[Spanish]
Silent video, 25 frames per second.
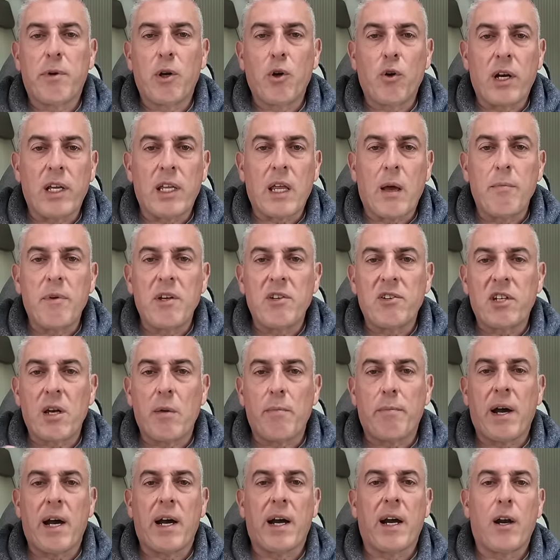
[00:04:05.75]
pero que también
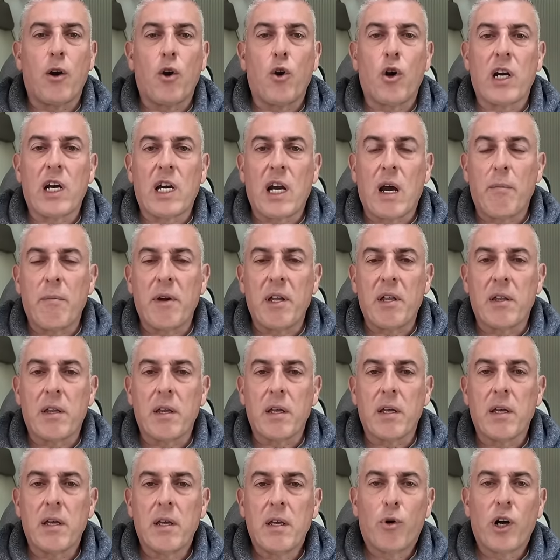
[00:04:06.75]
se paga,
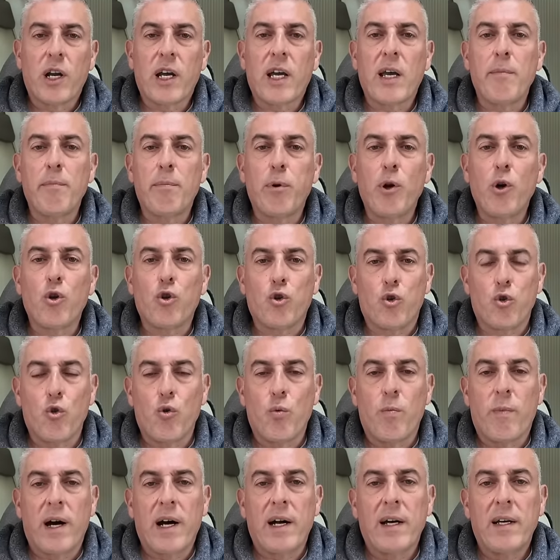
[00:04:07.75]
lógicamente. Por ejemplo,
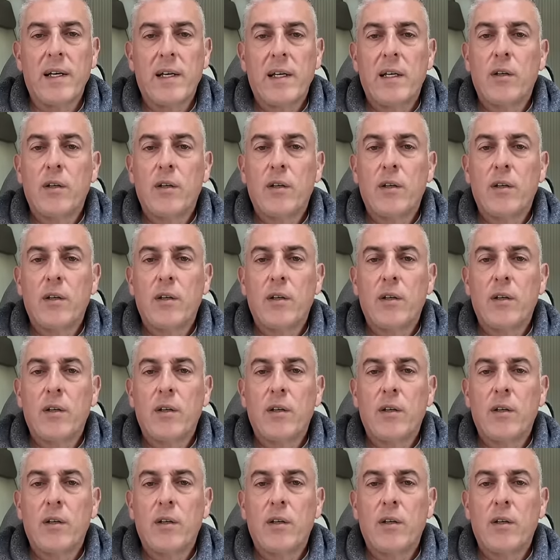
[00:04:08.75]
Truma.